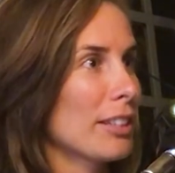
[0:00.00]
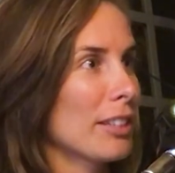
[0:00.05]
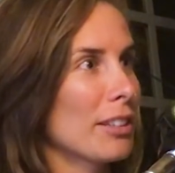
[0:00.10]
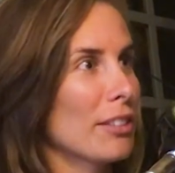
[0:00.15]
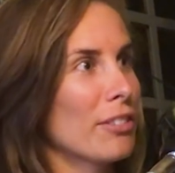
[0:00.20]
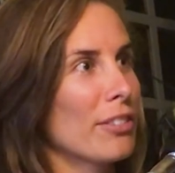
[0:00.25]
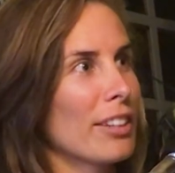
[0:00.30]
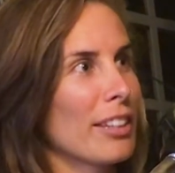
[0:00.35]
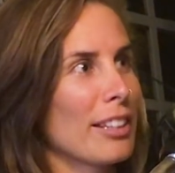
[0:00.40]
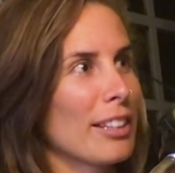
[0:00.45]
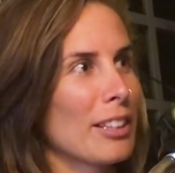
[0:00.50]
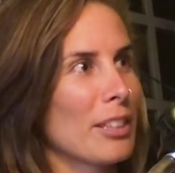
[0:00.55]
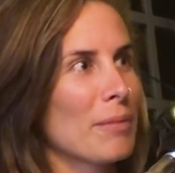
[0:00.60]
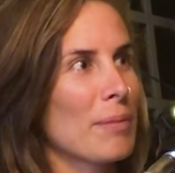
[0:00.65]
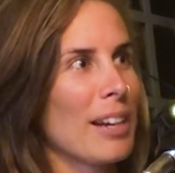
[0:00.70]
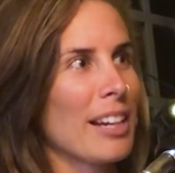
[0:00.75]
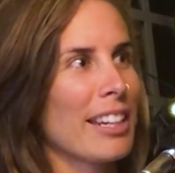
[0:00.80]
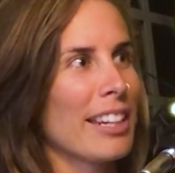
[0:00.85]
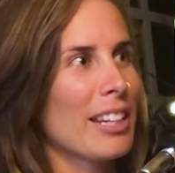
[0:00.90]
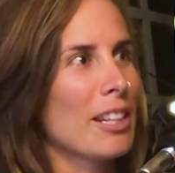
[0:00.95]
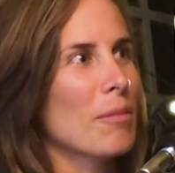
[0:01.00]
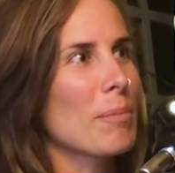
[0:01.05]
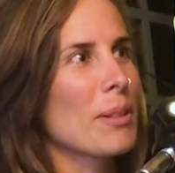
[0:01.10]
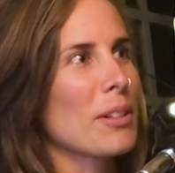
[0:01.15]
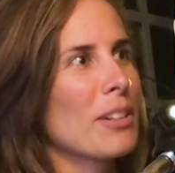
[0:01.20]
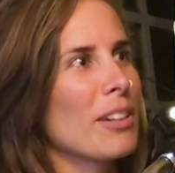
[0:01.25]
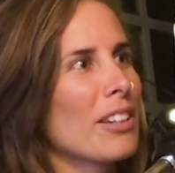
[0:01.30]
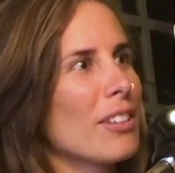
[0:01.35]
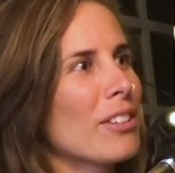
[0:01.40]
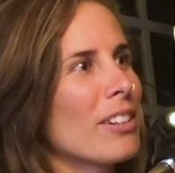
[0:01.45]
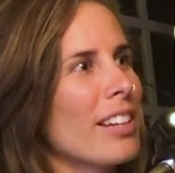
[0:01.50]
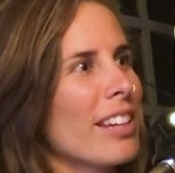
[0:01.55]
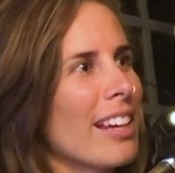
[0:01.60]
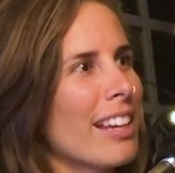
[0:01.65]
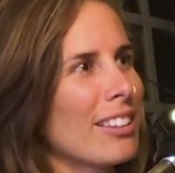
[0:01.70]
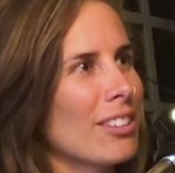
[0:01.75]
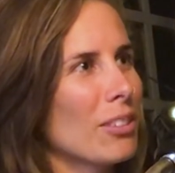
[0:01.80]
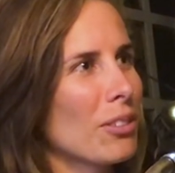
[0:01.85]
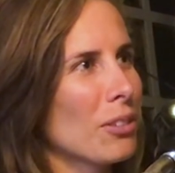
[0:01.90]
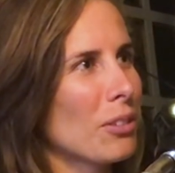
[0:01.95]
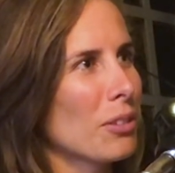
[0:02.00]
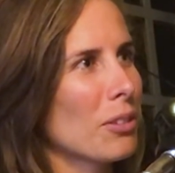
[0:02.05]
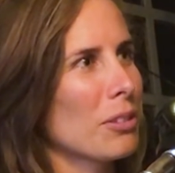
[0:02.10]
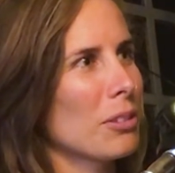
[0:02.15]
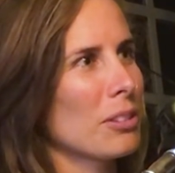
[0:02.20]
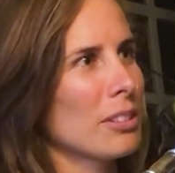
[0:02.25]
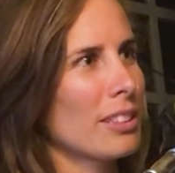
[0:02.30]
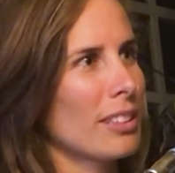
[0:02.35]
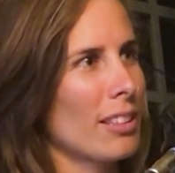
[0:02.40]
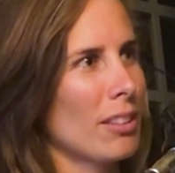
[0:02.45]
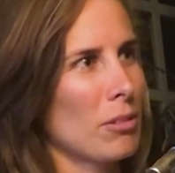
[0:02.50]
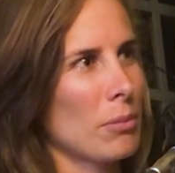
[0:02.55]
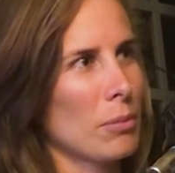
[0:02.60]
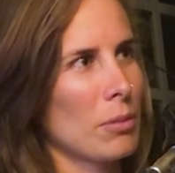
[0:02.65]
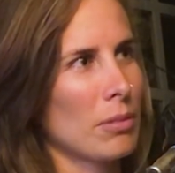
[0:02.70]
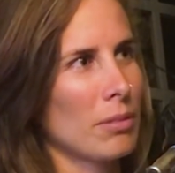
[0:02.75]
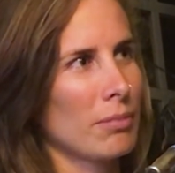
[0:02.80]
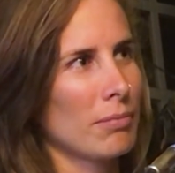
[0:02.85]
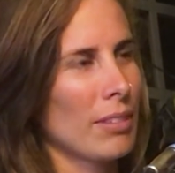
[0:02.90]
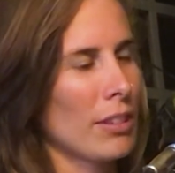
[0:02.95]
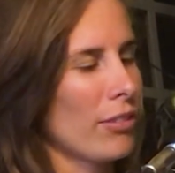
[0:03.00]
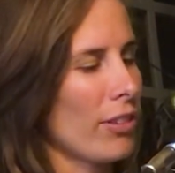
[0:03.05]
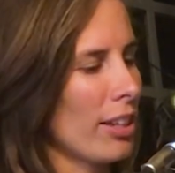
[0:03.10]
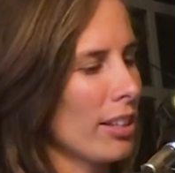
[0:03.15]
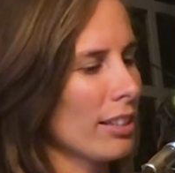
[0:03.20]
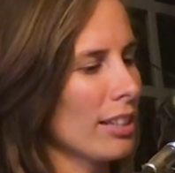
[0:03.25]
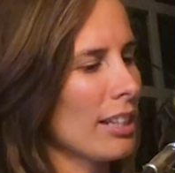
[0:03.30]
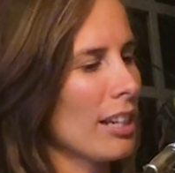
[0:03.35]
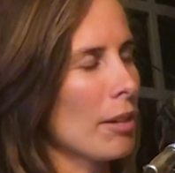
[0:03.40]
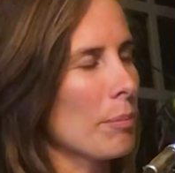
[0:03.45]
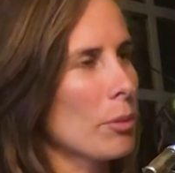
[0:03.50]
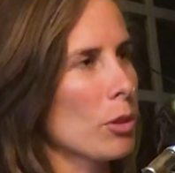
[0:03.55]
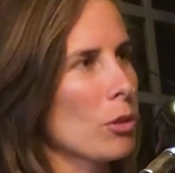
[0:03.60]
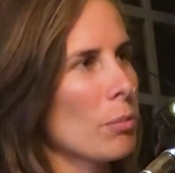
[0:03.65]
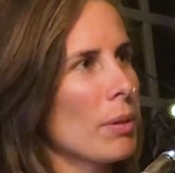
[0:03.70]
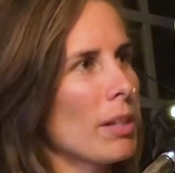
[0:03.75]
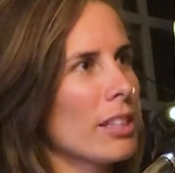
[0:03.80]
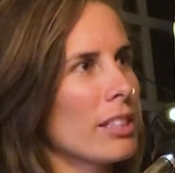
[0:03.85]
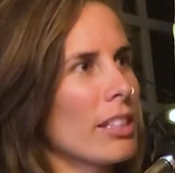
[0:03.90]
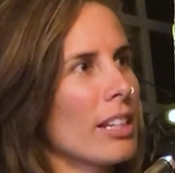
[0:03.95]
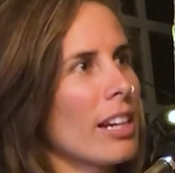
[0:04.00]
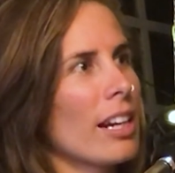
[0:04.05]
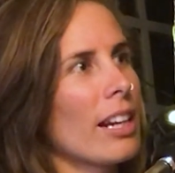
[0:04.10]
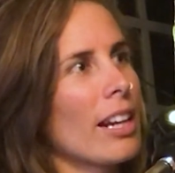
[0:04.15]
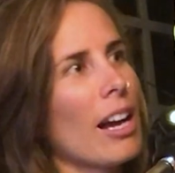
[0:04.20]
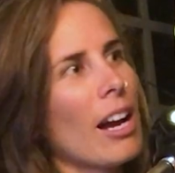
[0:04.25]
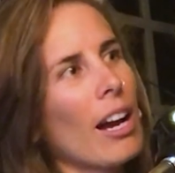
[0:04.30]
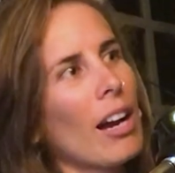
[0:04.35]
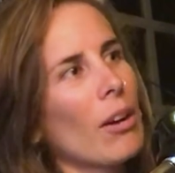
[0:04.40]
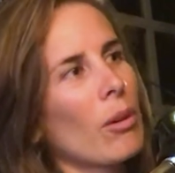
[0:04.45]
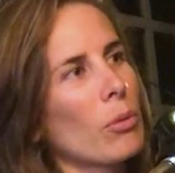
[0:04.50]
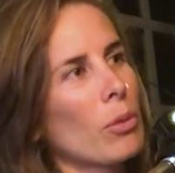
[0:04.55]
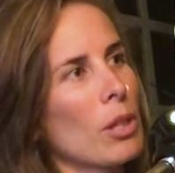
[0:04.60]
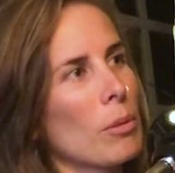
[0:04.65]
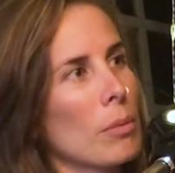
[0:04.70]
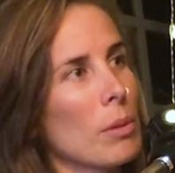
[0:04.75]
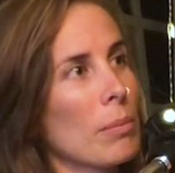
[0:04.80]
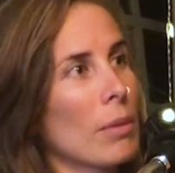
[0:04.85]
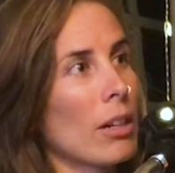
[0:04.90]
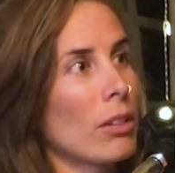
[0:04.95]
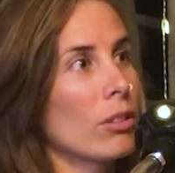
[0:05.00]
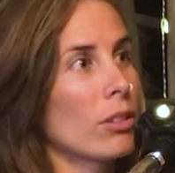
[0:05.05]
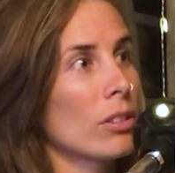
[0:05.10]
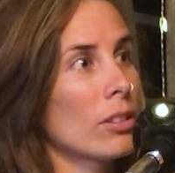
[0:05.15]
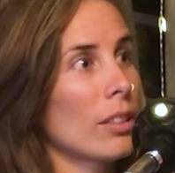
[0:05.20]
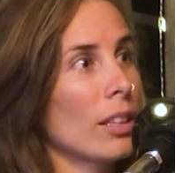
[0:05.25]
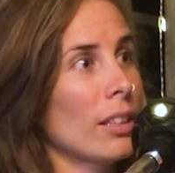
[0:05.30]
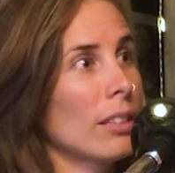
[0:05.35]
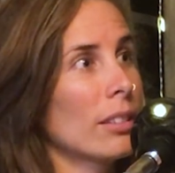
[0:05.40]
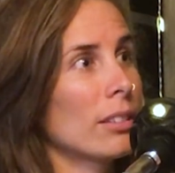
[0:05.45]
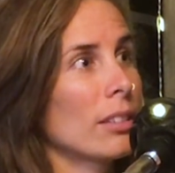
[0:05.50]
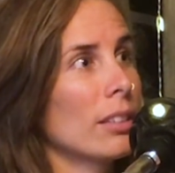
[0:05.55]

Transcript: en diferente manera, pero creo que a todos es como diferentes caminos para llegar a, una misma cosa.